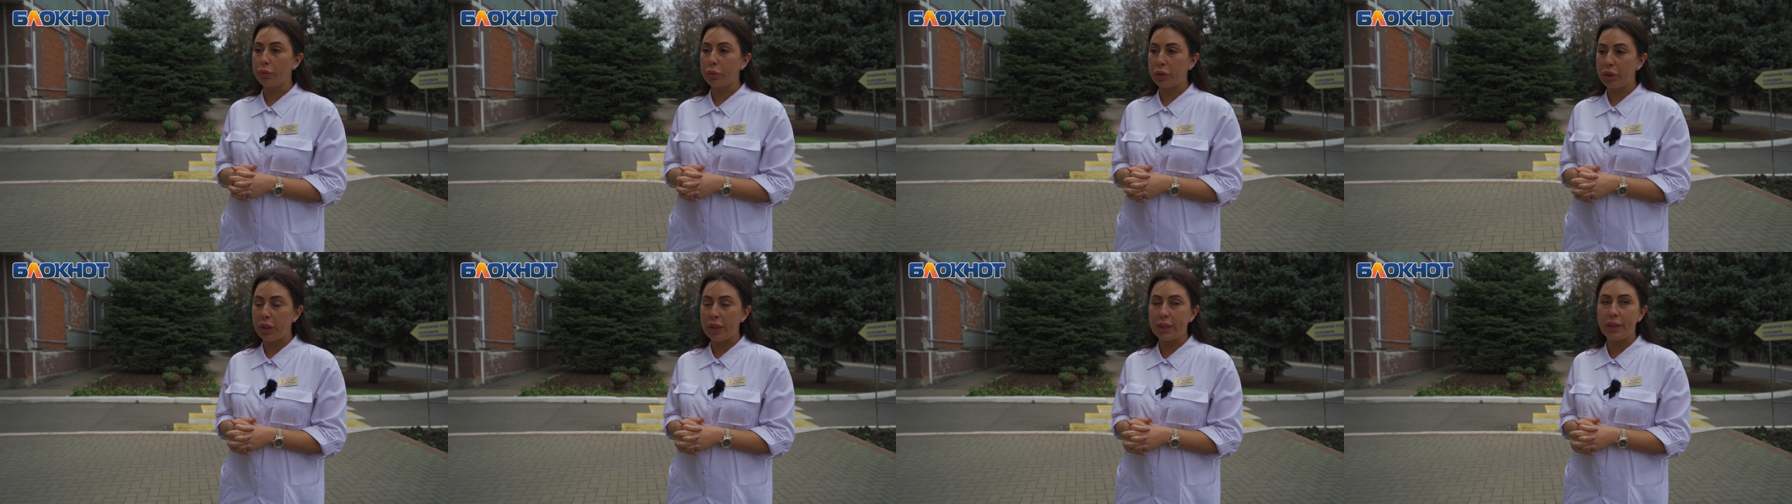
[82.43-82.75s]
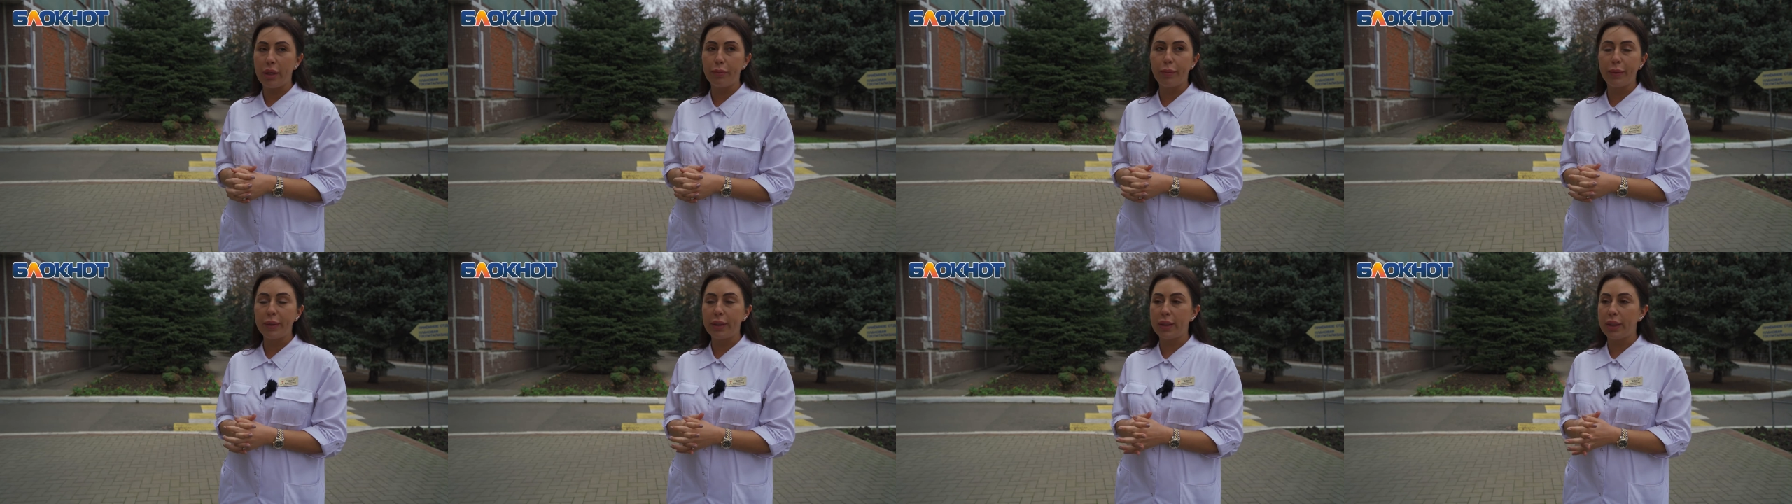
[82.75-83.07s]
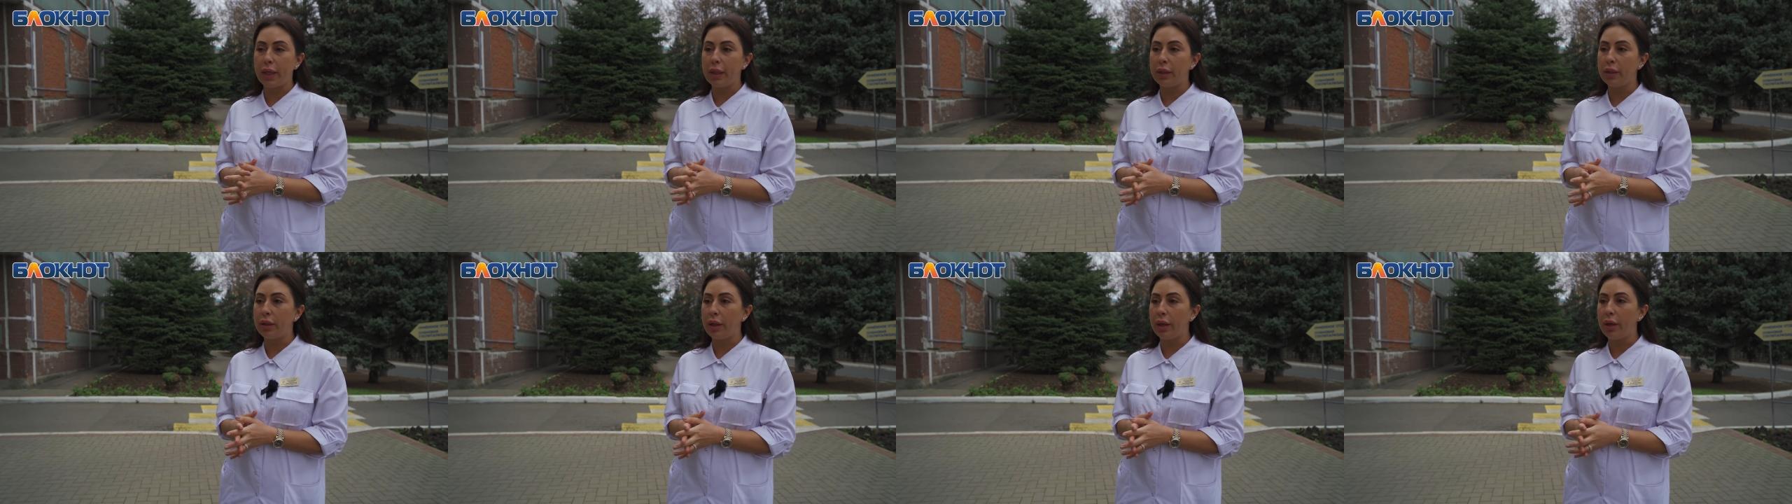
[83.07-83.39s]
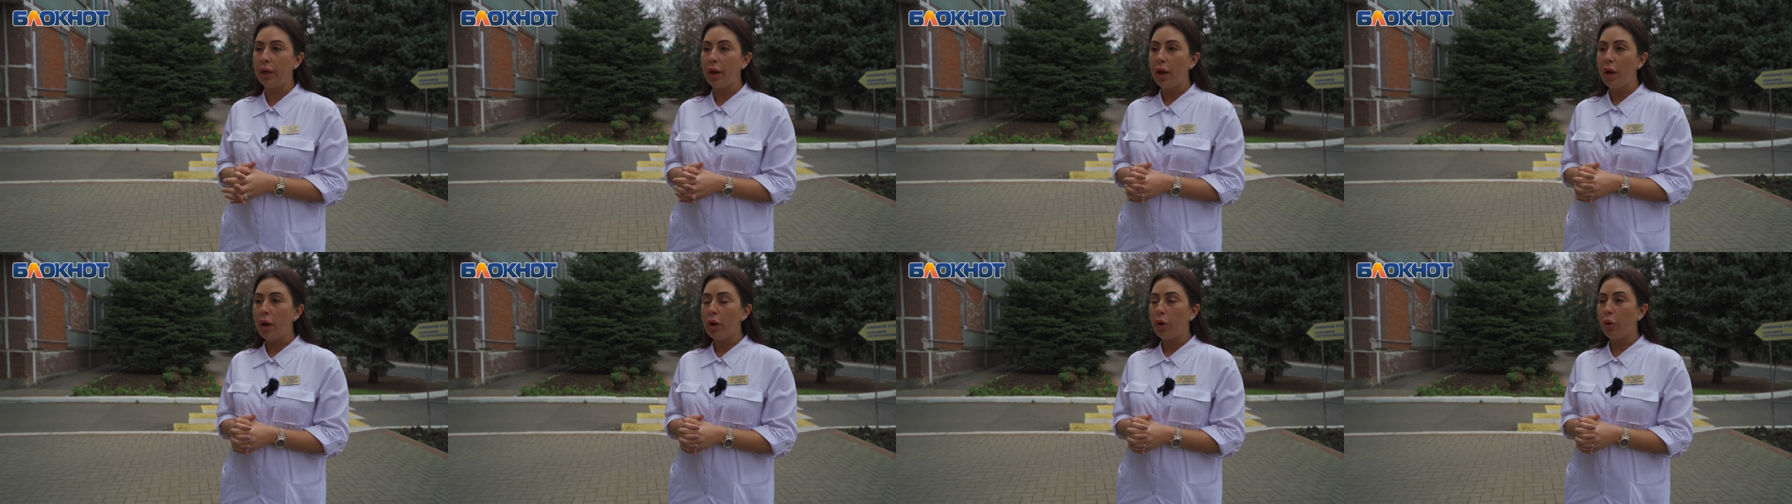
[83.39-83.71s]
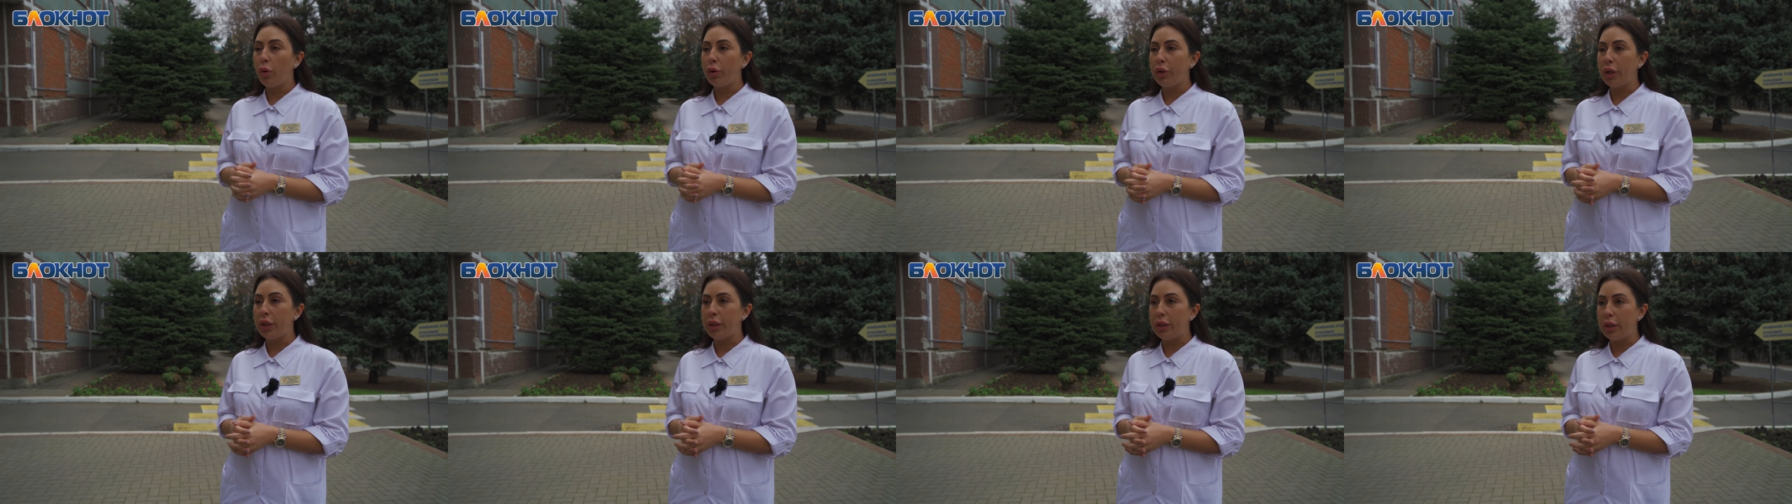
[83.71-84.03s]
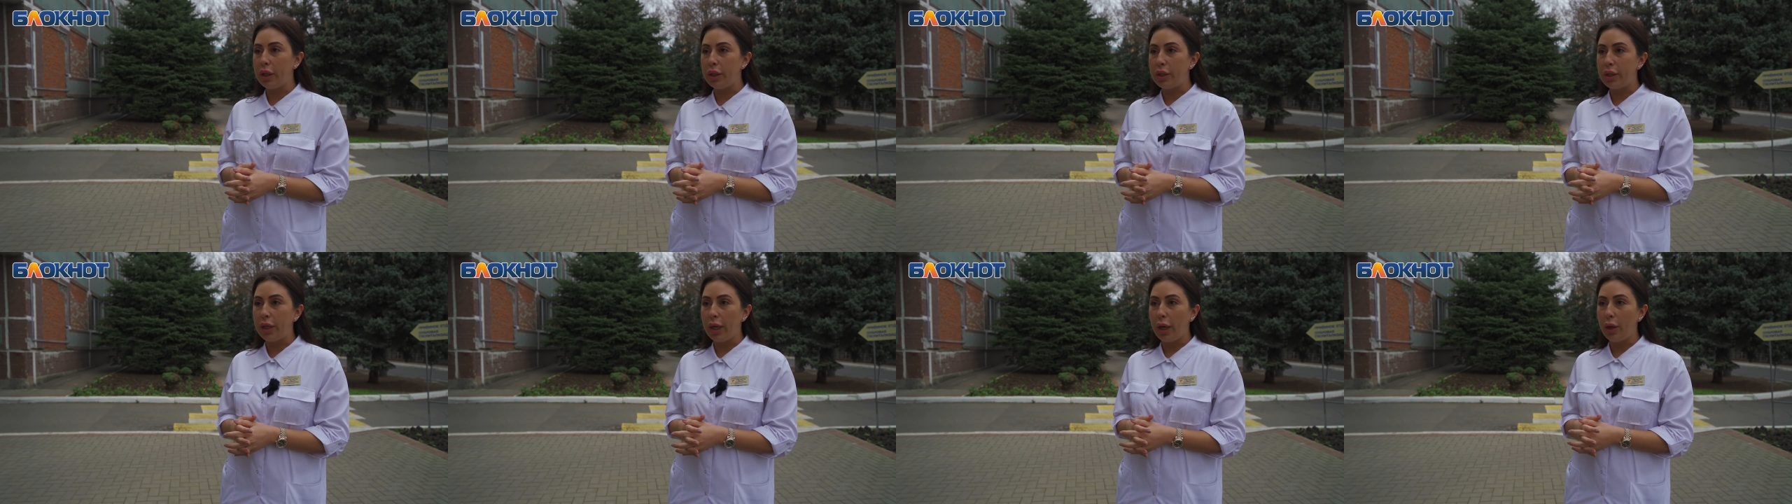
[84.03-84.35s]
Просто если пациенты ходят
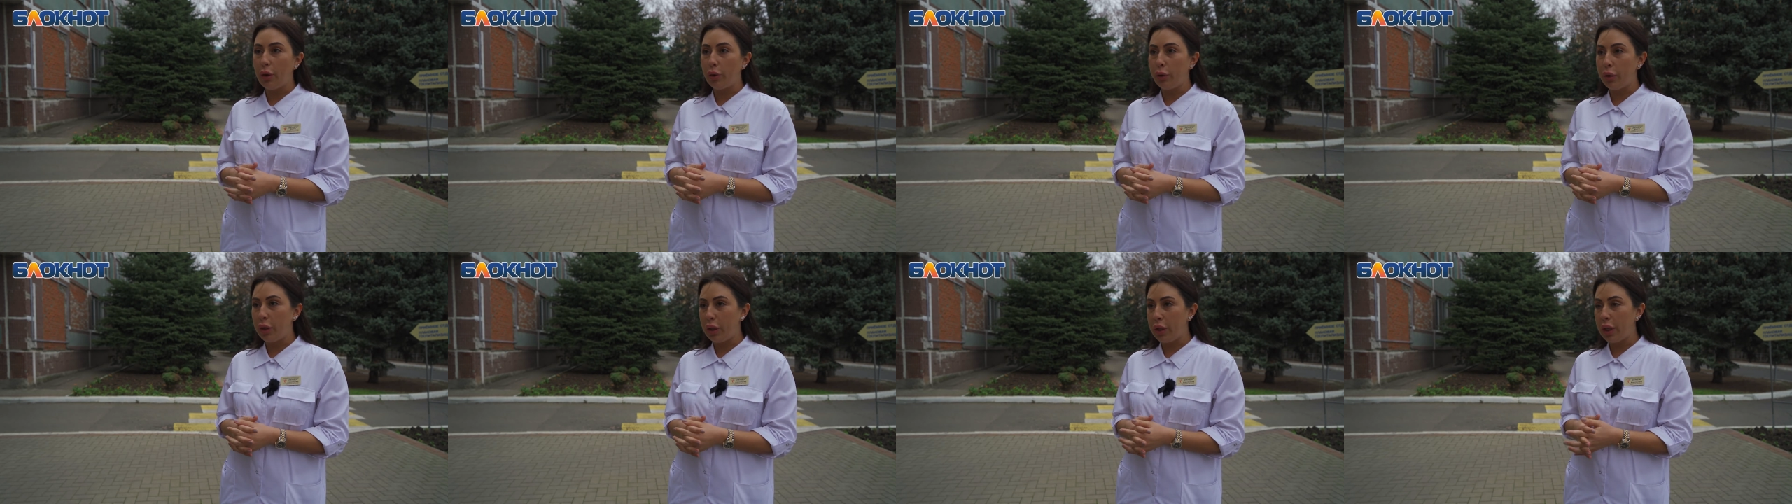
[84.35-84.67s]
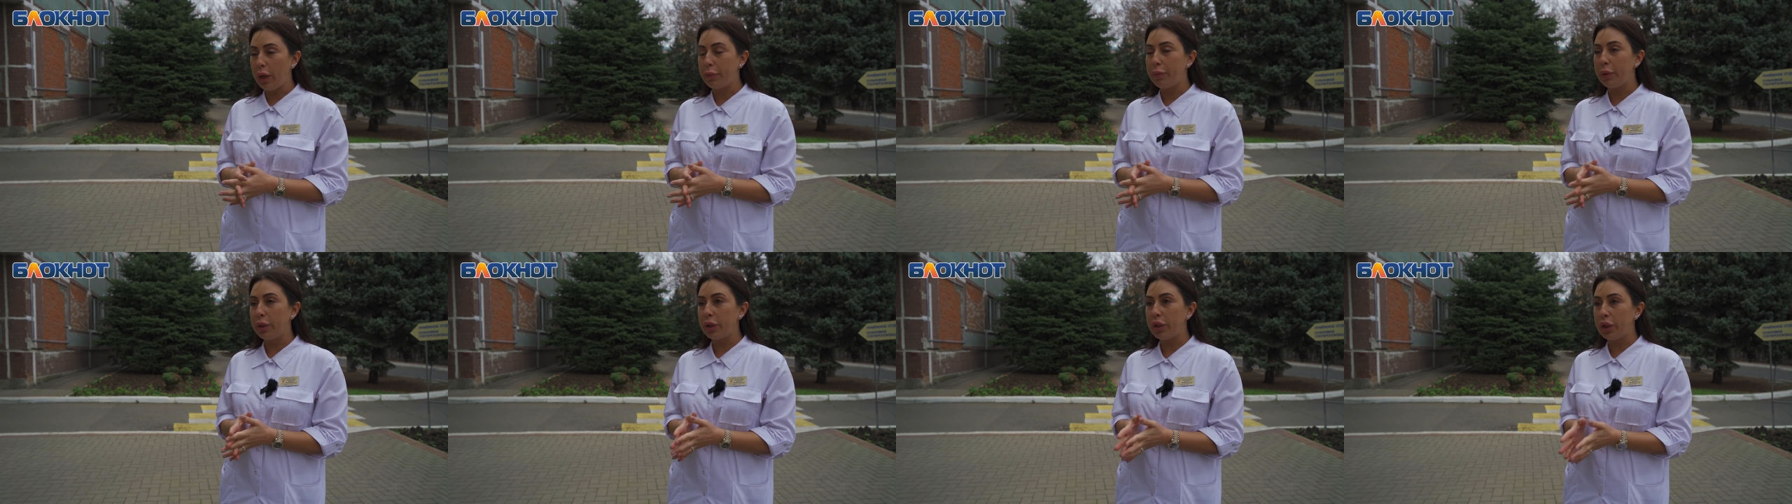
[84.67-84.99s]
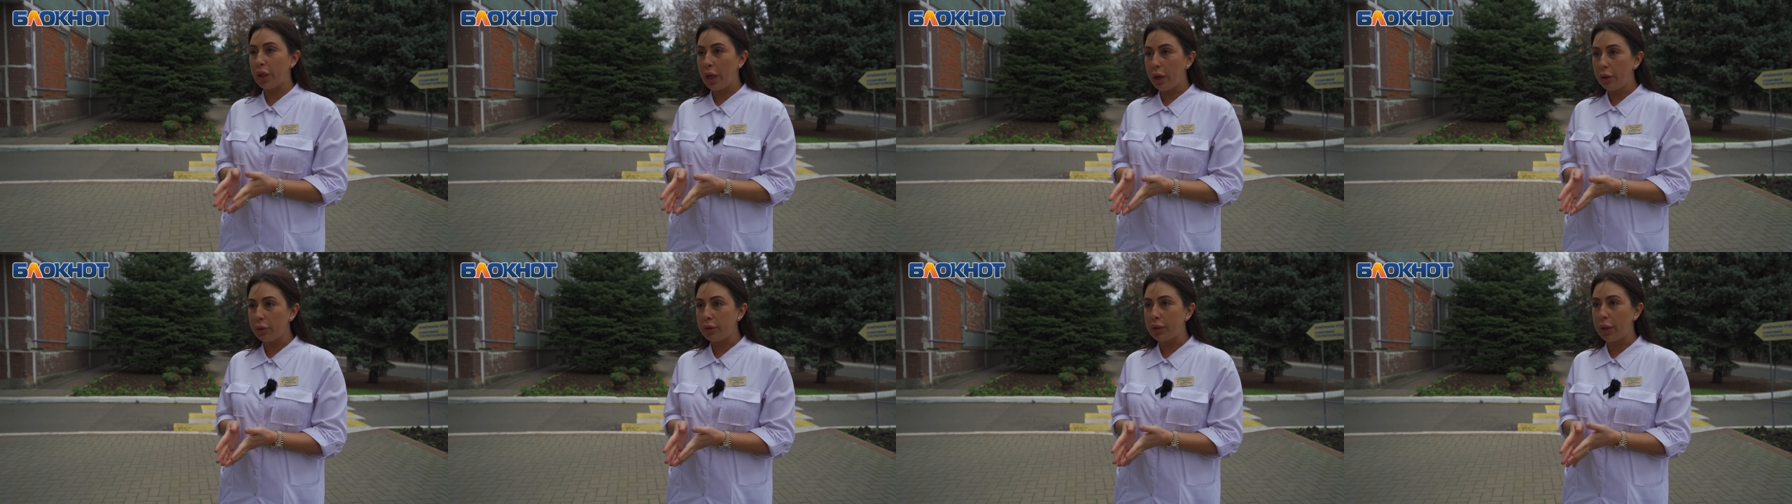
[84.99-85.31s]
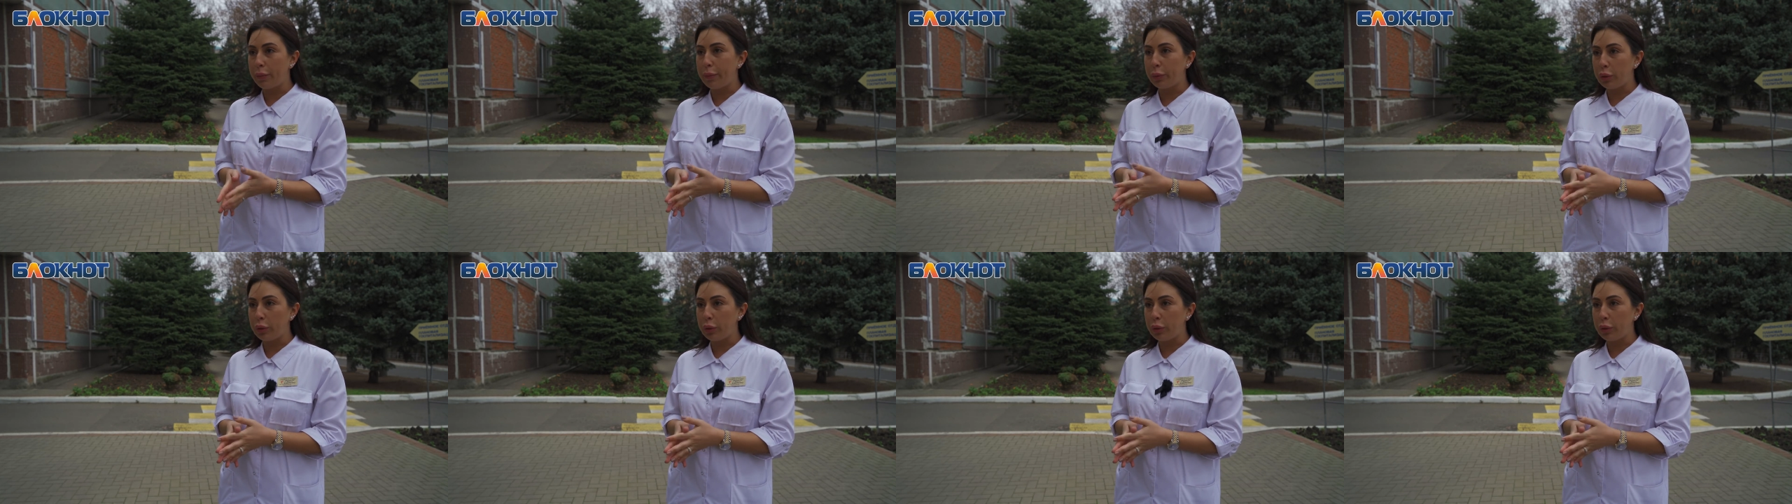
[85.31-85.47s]
неделю и не обращаются,